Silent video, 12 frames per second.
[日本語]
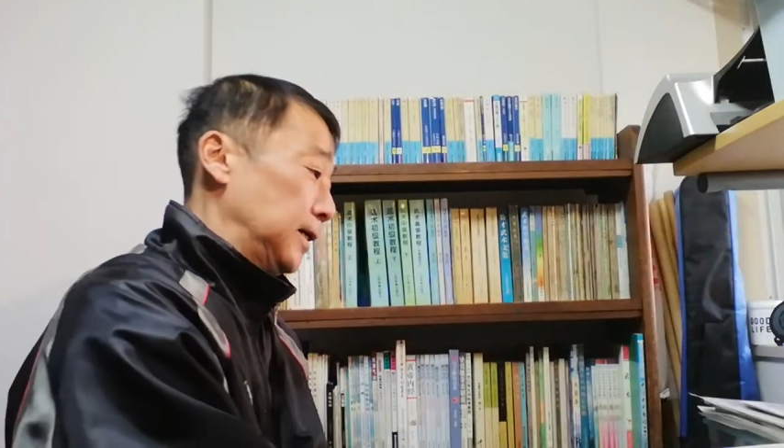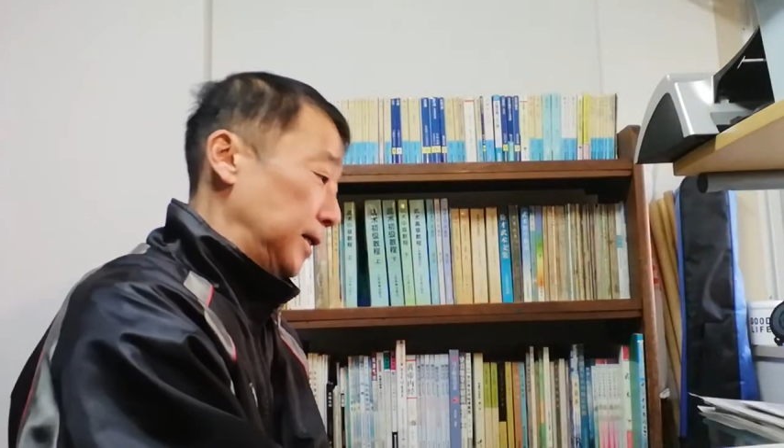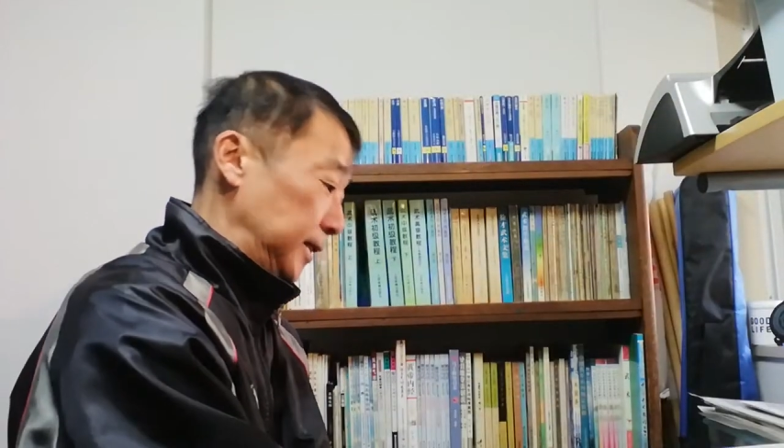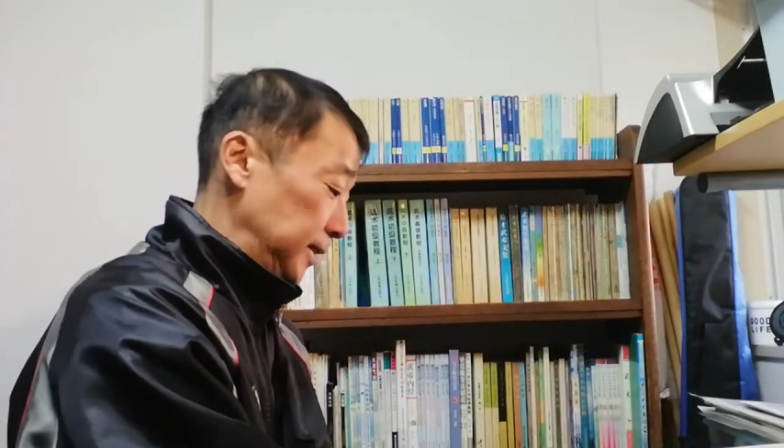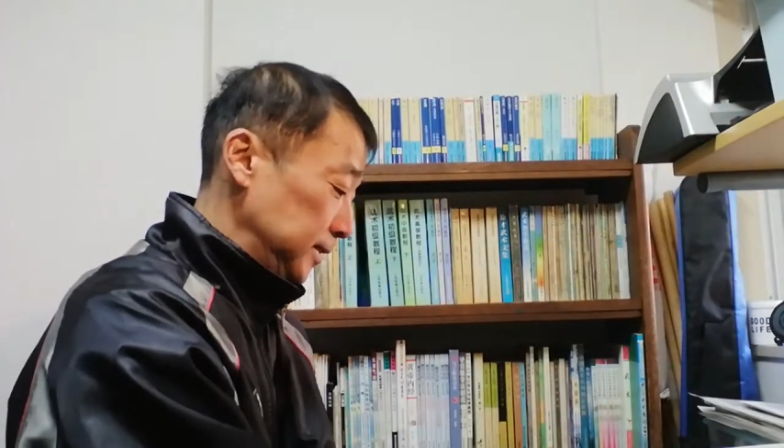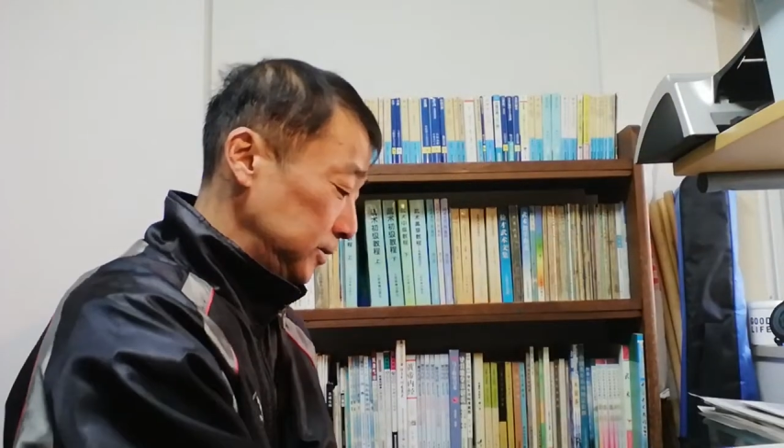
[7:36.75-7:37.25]

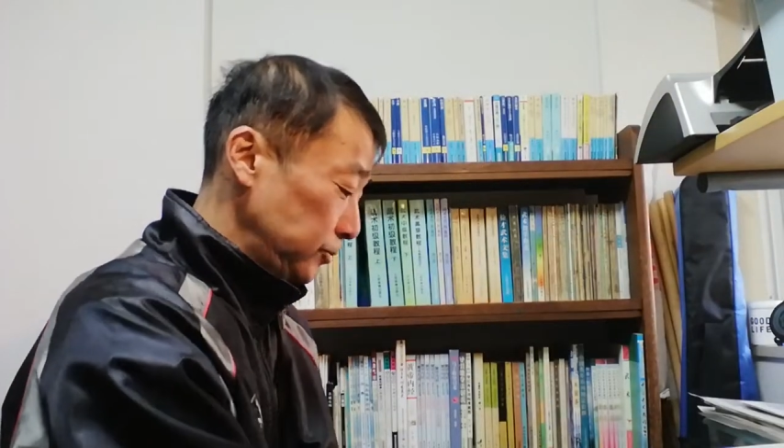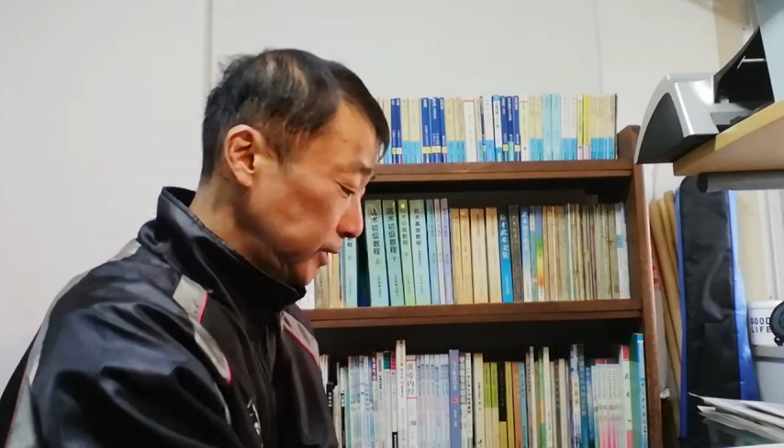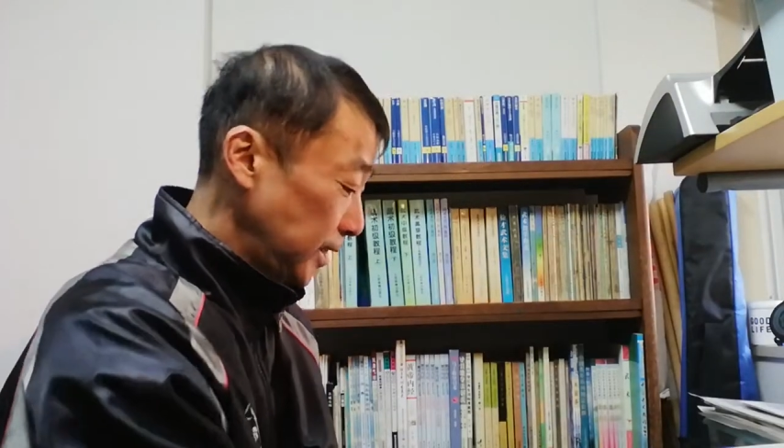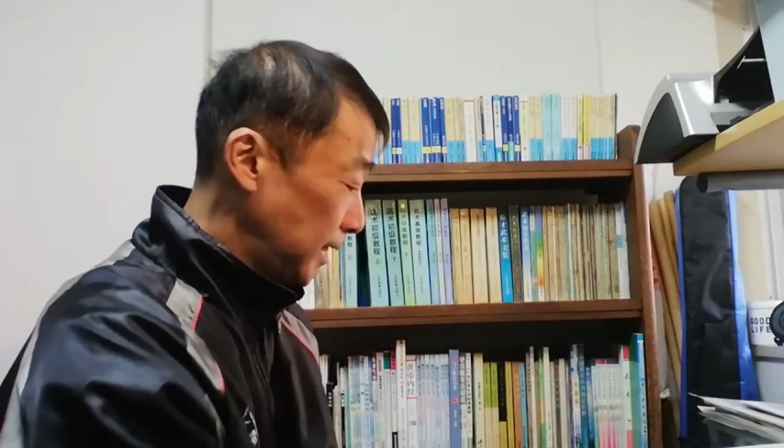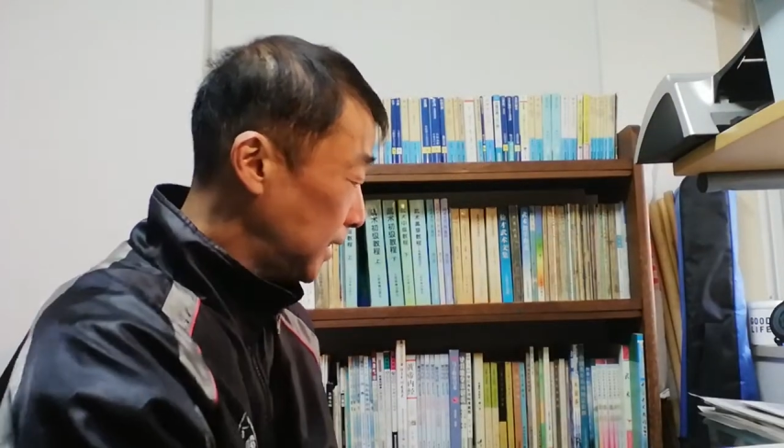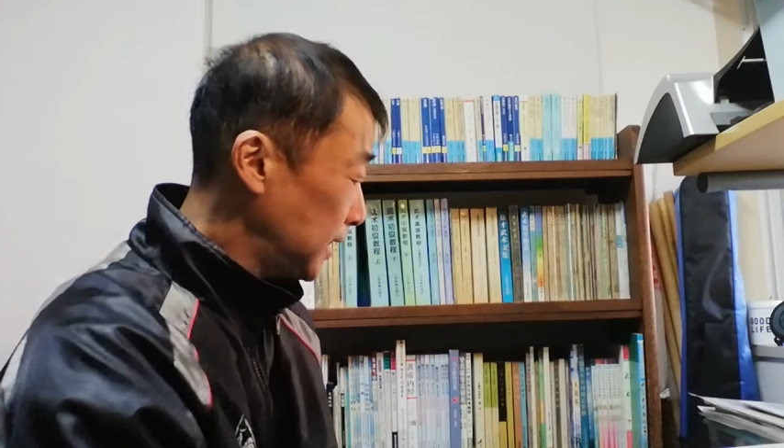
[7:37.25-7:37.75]
はい。そう
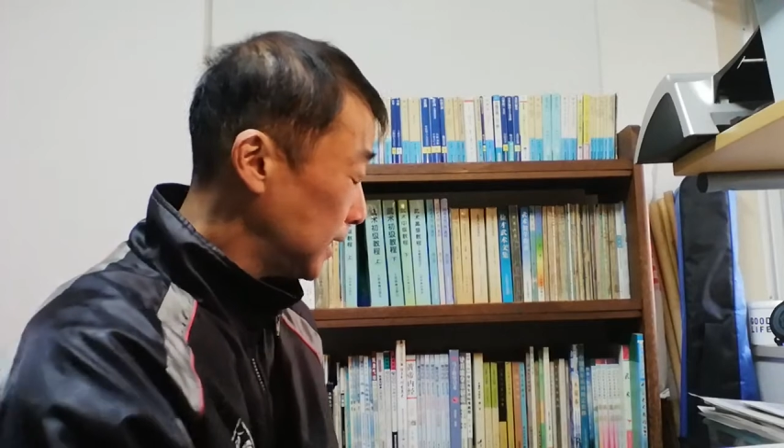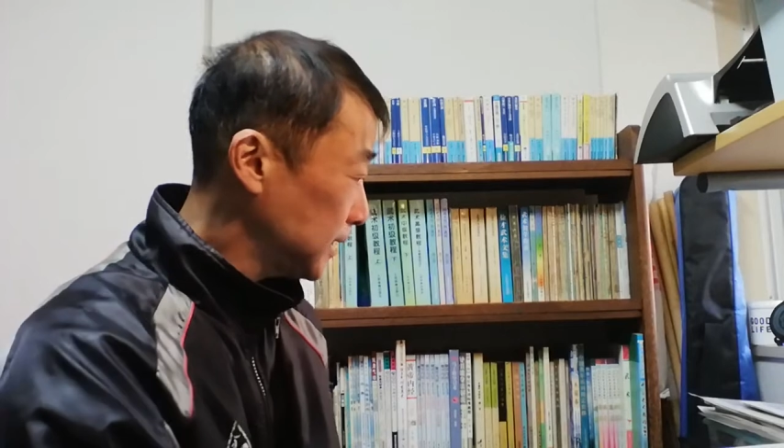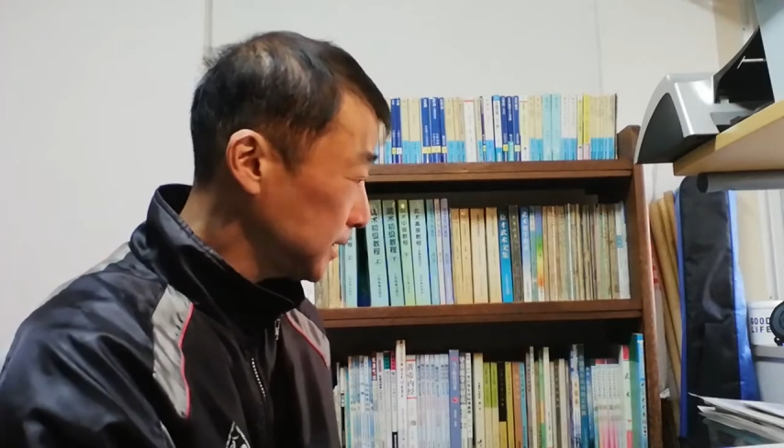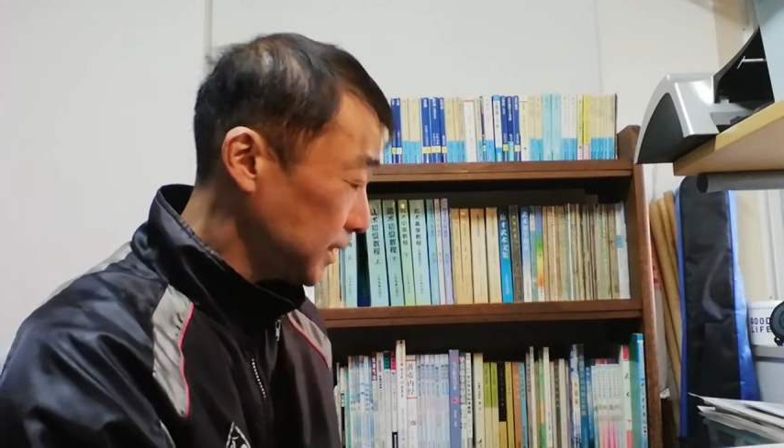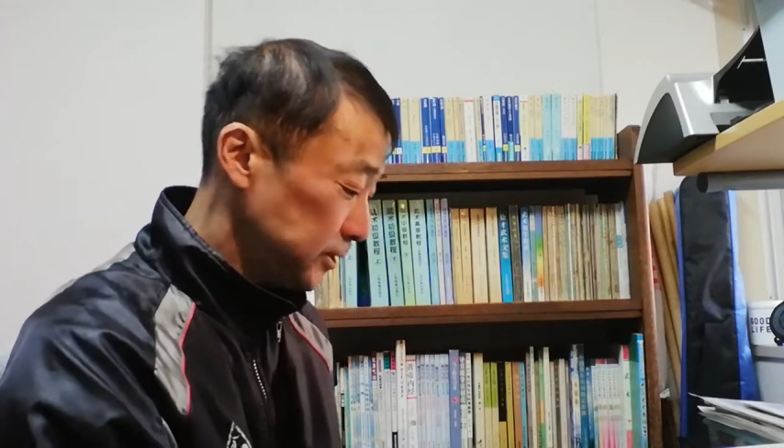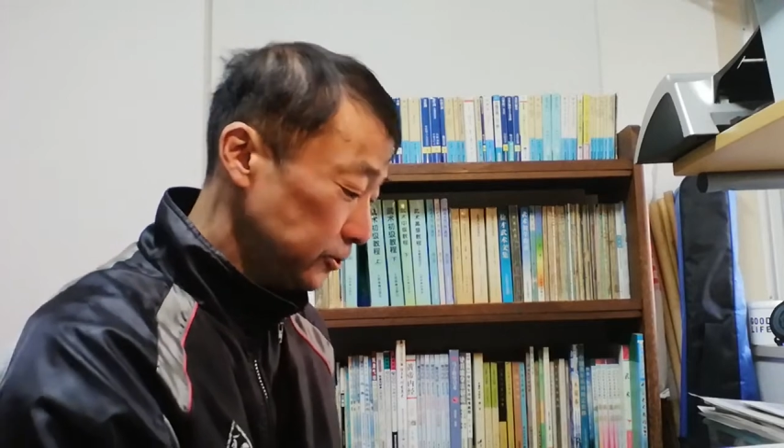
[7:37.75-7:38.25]
いった
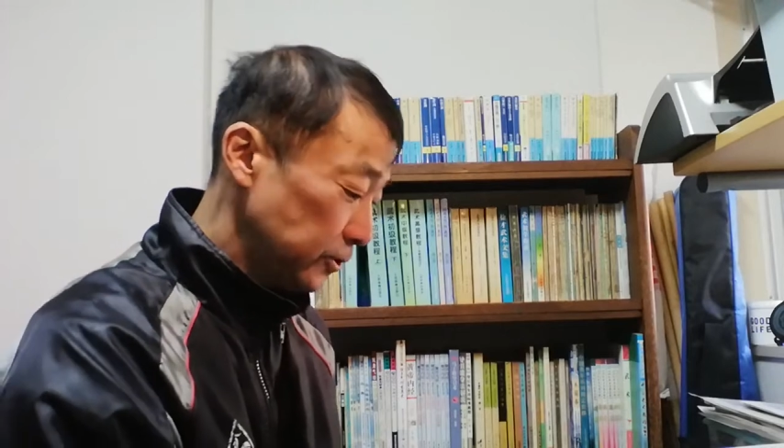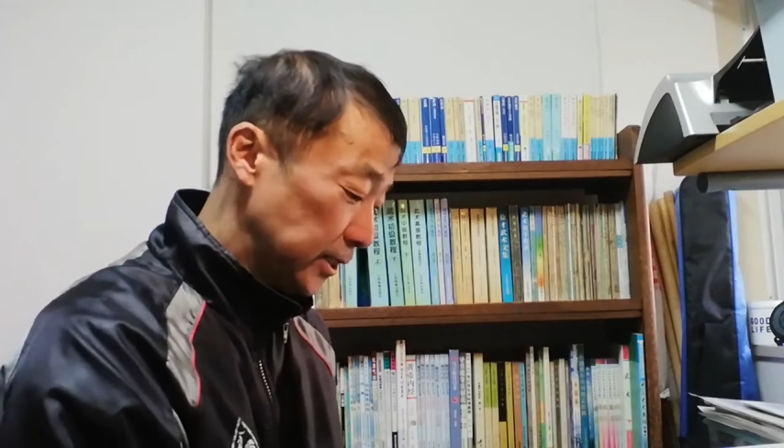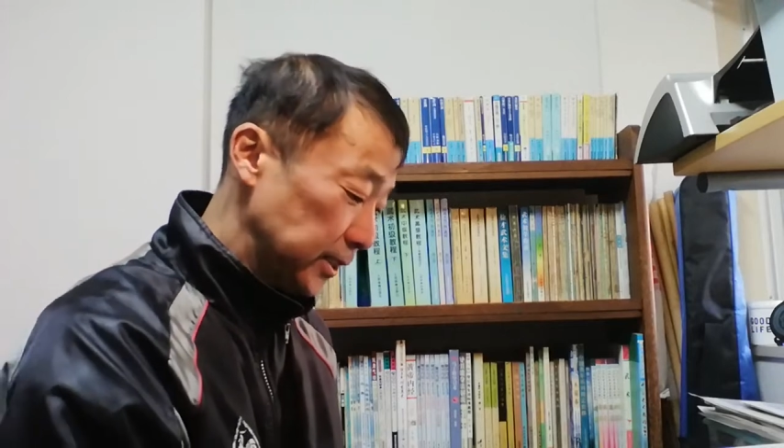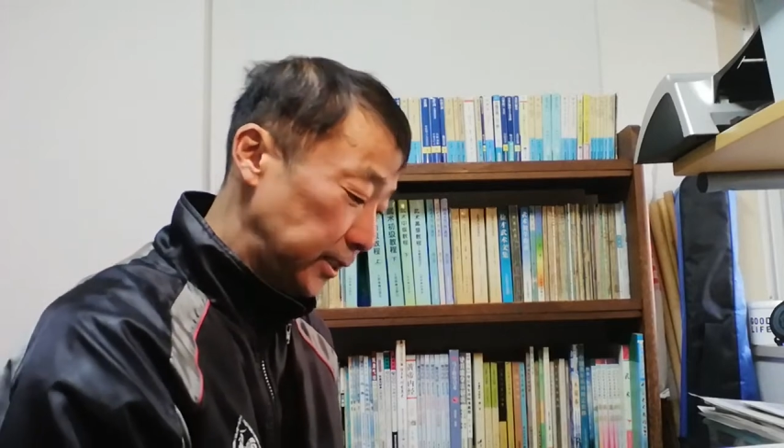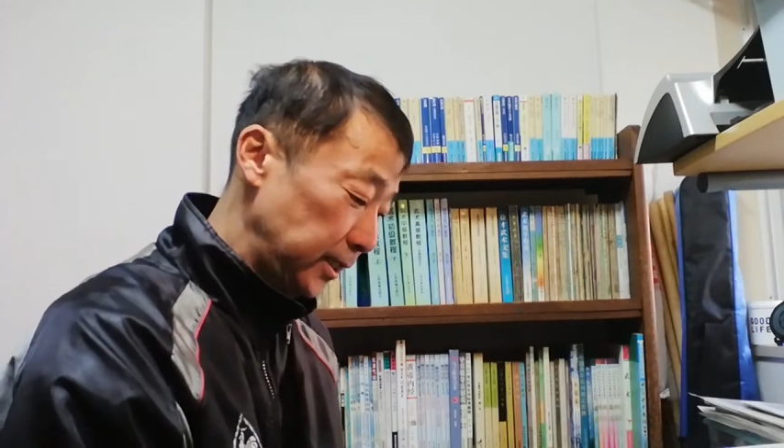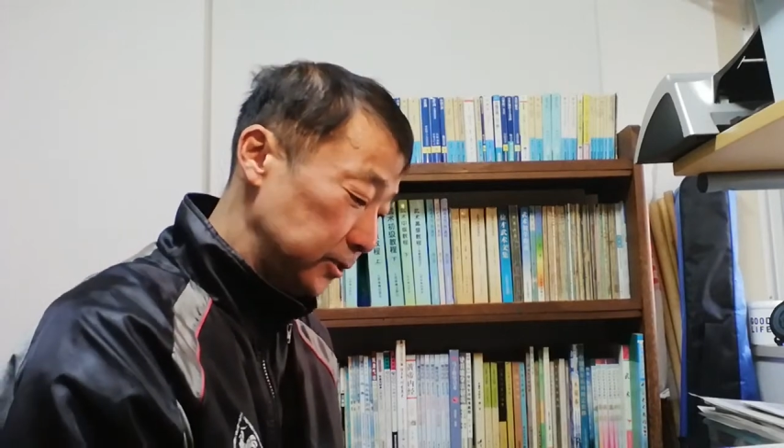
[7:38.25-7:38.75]
形の
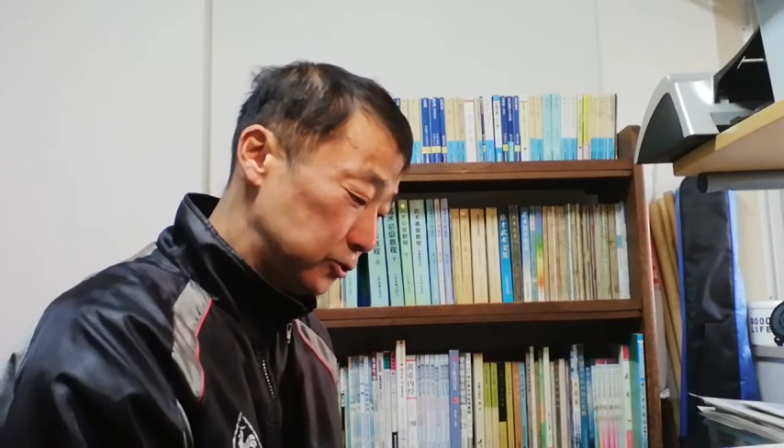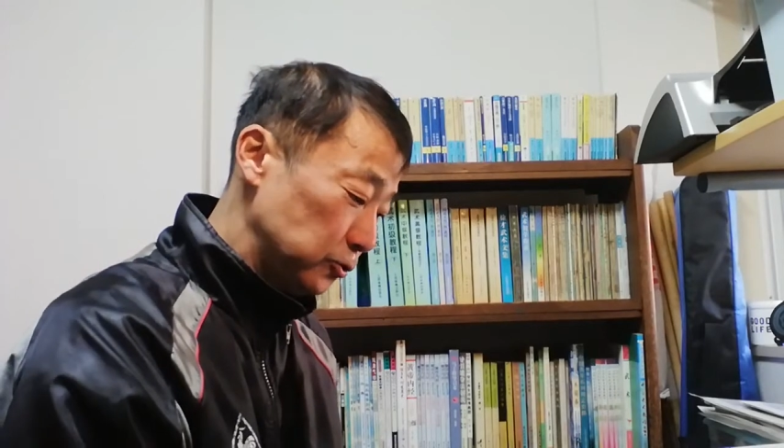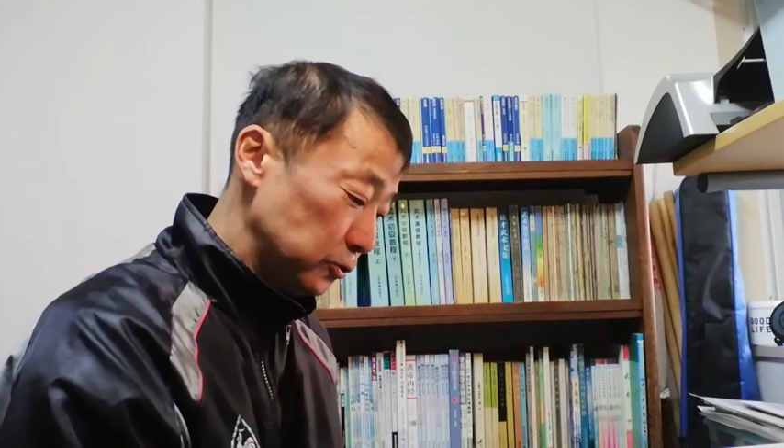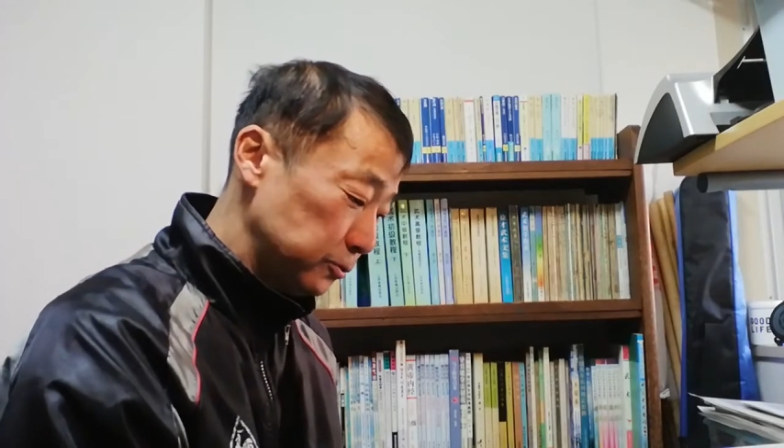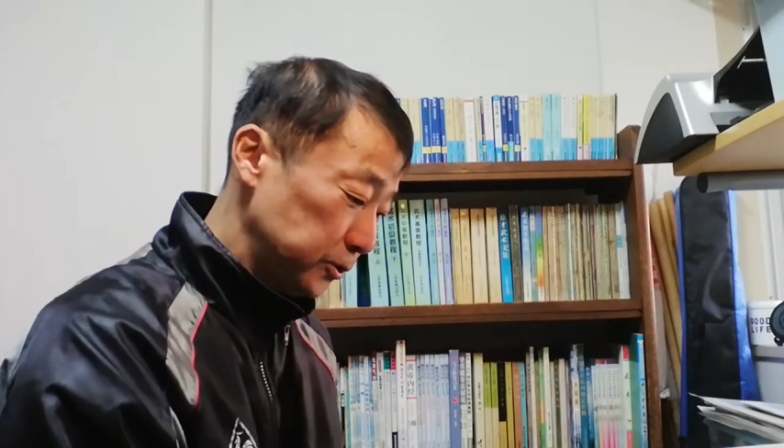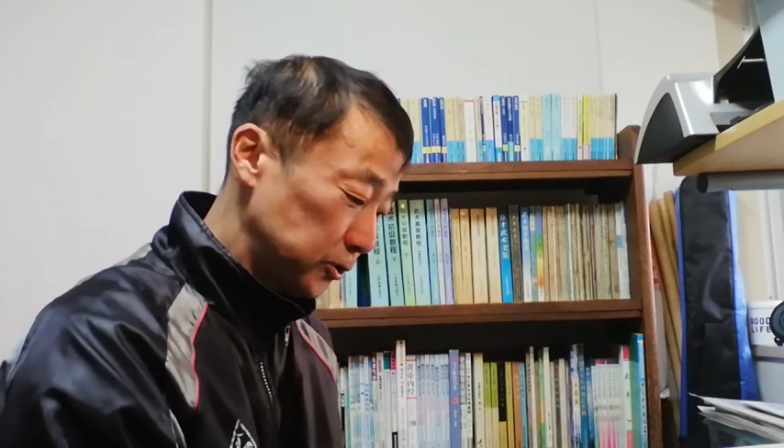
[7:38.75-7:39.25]
中で中国